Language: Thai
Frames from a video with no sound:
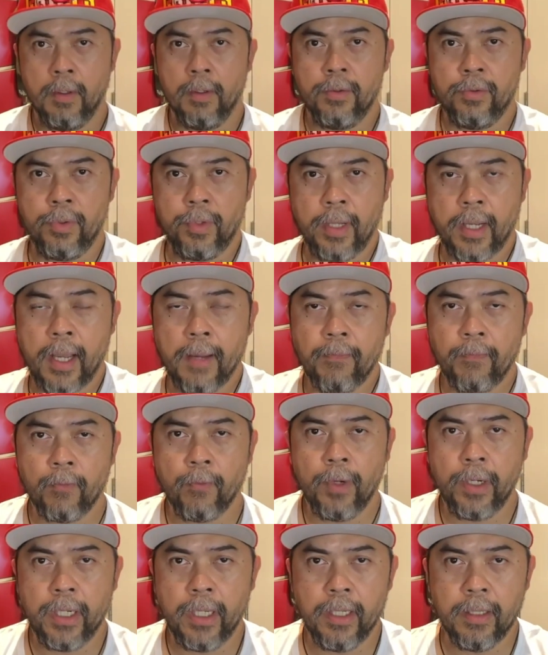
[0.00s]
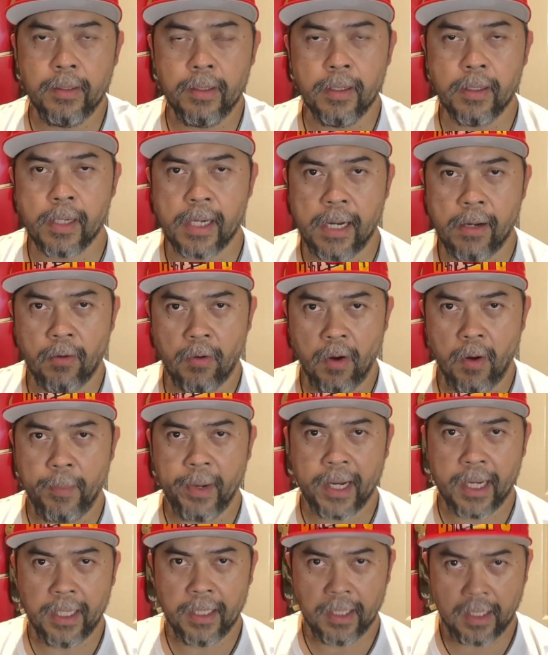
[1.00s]
สวัสดีครับวันนี้เรื่องราวของอ
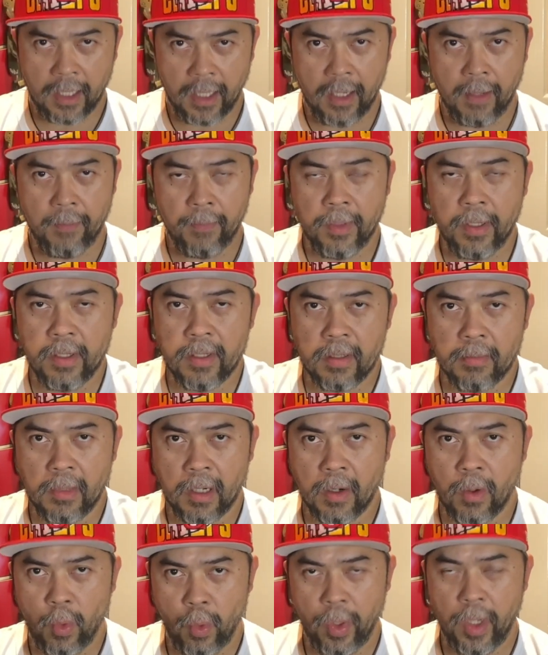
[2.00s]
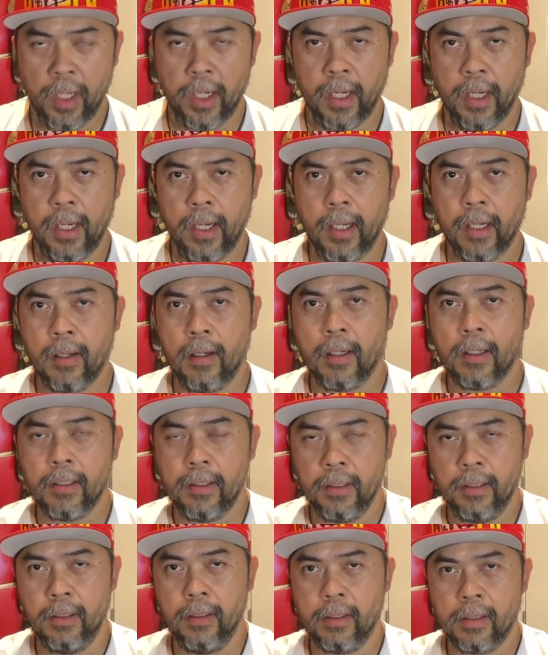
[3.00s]
เมริกันเกมที่จะมาคุยกันเนี่ยก็
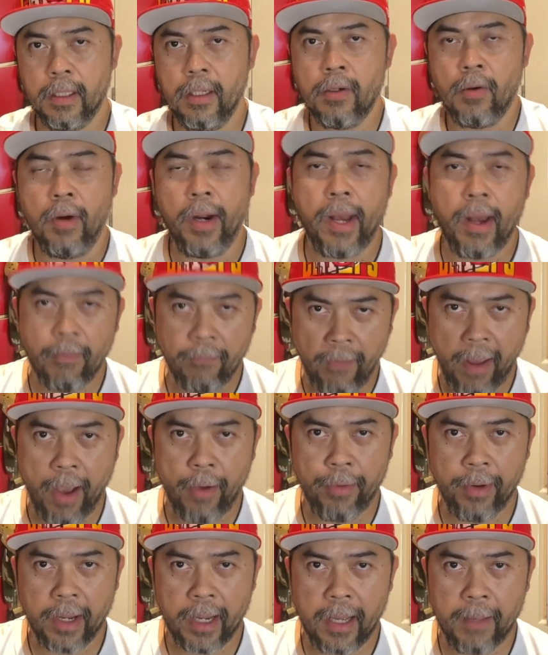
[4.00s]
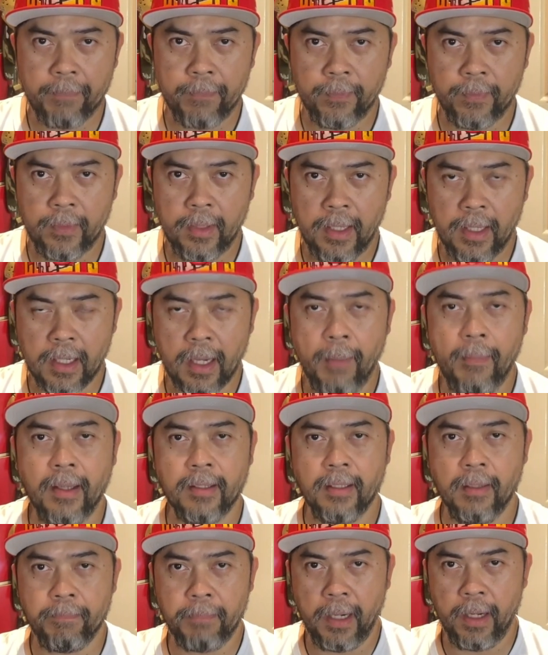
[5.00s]
คือเรื่องของ เอ็น เอฟ แอล นะครับที่กำลั
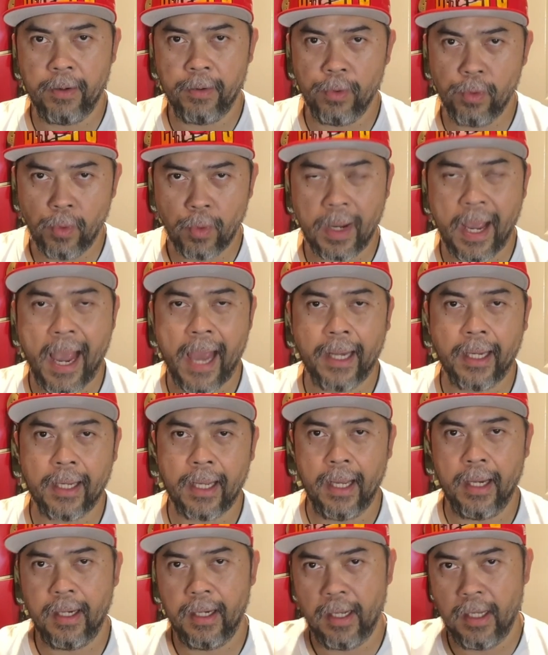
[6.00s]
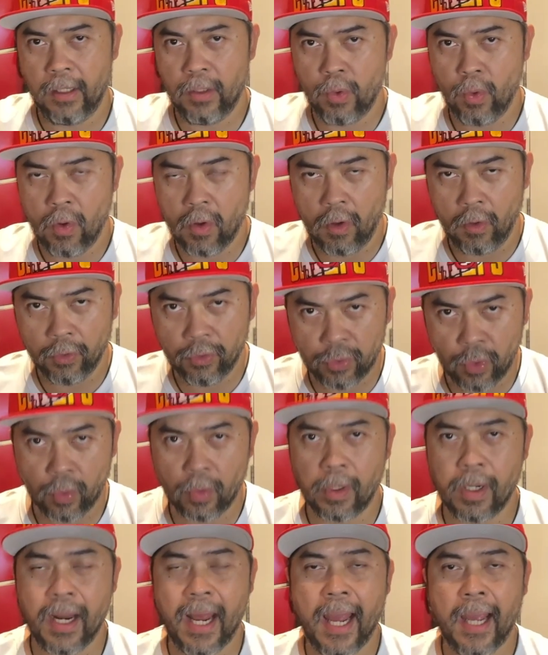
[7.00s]
งจะเปิดฤดูกาลกันในช่วงของศุ
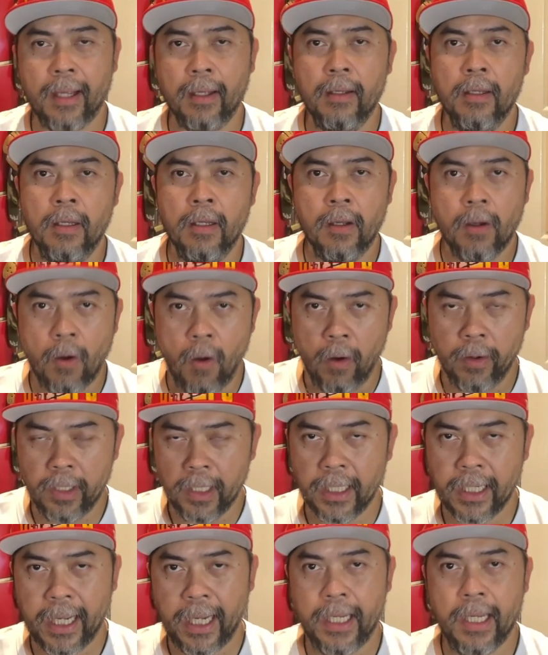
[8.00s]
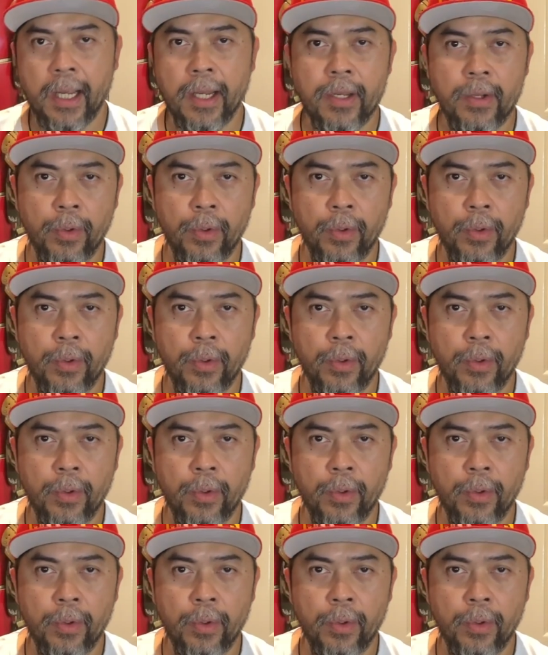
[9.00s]
กร์แรกของเดือนกันยาย